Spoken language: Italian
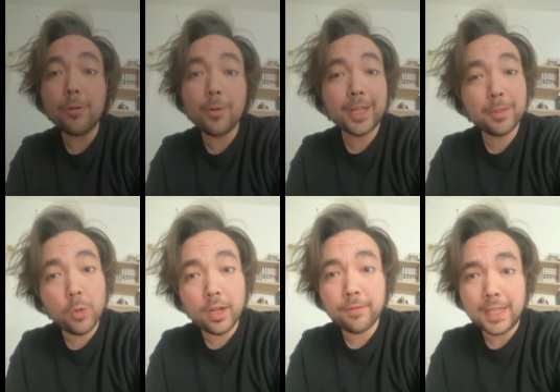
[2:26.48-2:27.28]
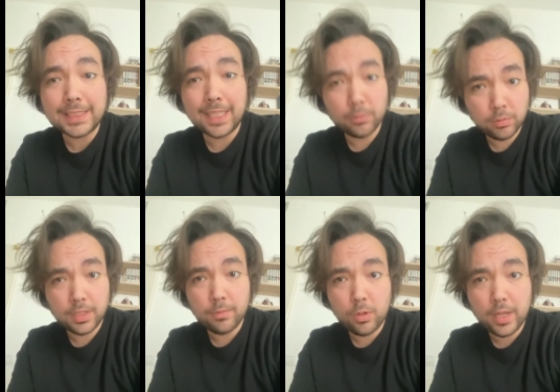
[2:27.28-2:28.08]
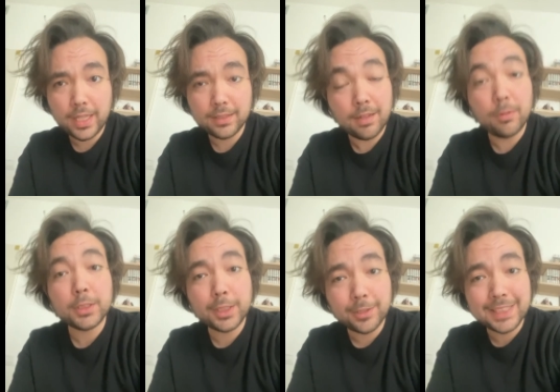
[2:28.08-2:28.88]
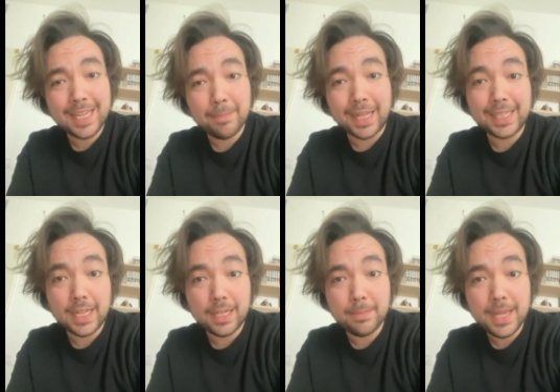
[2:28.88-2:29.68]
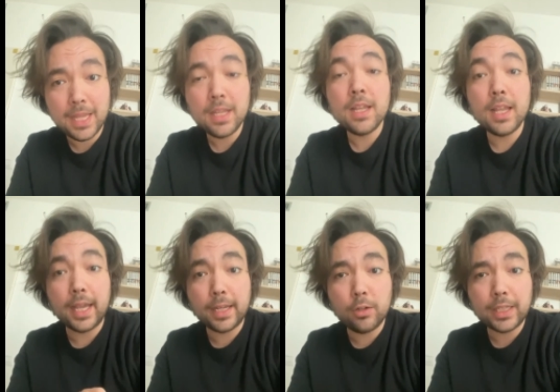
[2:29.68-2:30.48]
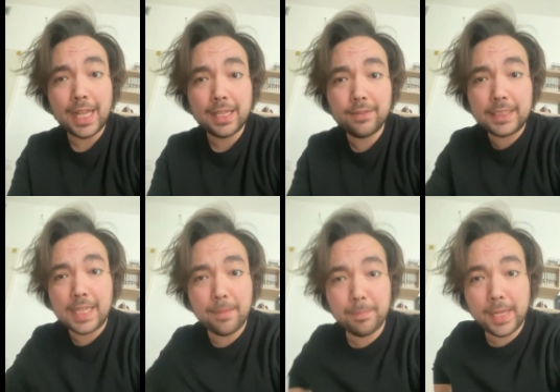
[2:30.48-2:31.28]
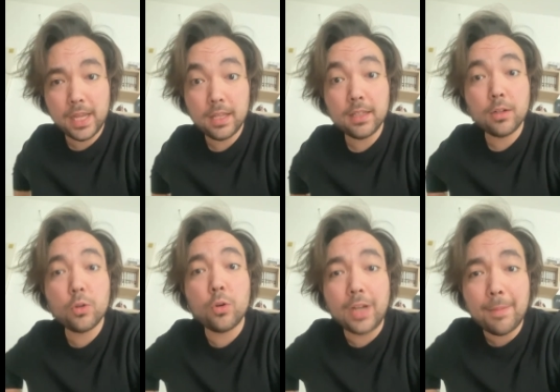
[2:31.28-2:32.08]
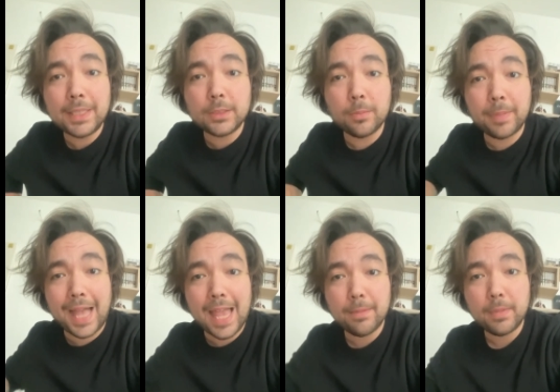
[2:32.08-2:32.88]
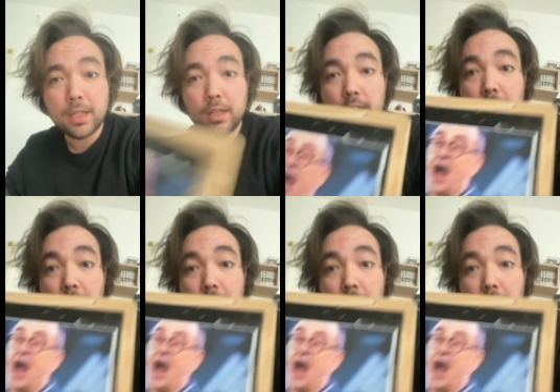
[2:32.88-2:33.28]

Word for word: Auguri di buone feste a tutti voi dal vostro Zebra di LB e ricordatevi sempre con Amazon Prime